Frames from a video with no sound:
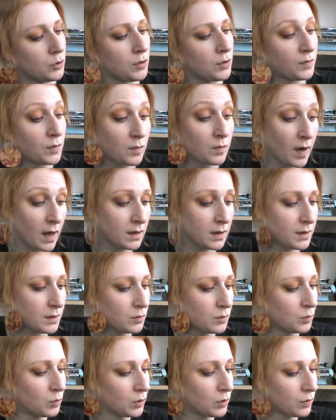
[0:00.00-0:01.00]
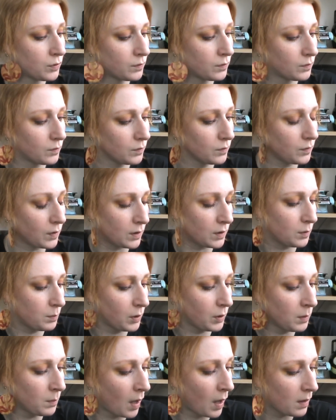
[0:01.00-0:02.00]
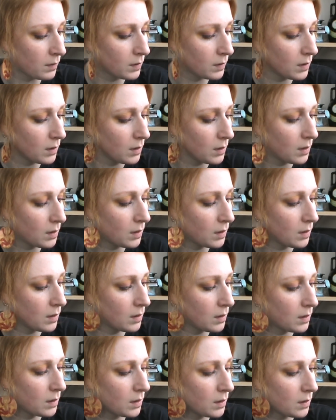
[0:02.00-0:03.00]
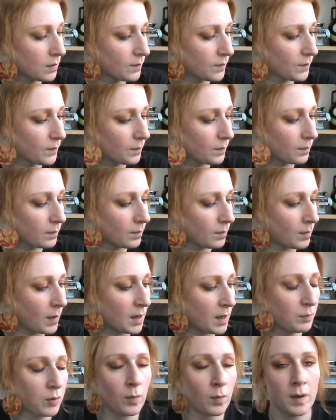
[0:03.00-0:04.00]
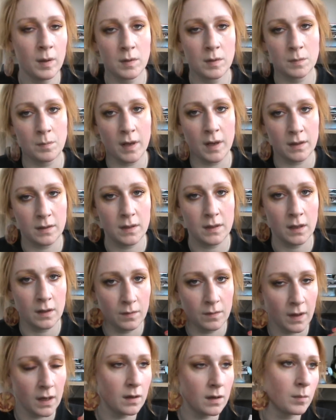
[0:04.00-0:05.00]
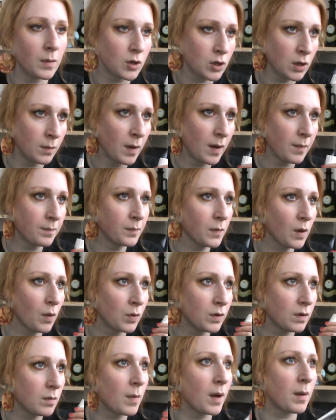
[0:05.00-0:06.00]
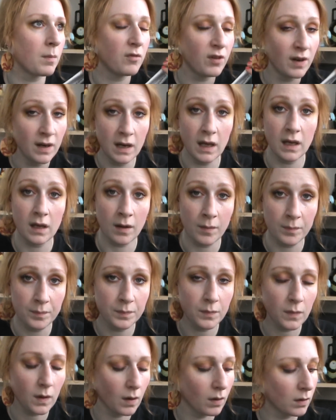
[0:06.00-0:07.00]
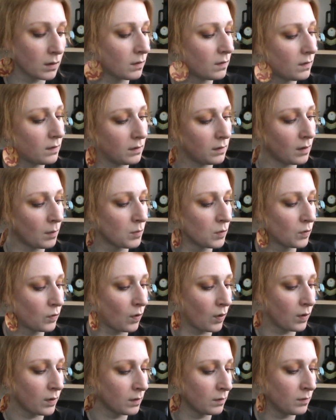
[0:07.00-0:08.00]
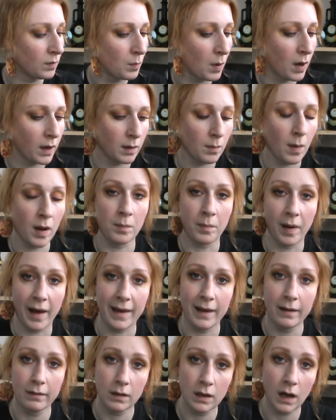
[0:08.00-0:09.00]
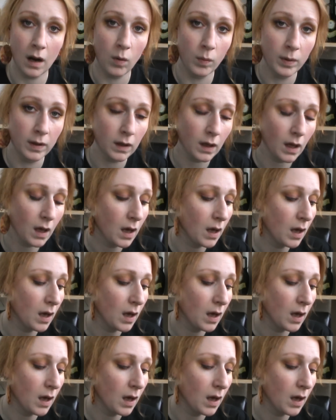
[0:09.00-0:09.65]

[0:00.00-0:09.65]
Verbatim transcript: Stiftung Warentest gut fand ich prima. Mein Problem ist, meine Zähne werden immer schlimmer und immer empfindlicher. Und da muss auch irgendwie mal jemand bei, glaube ich.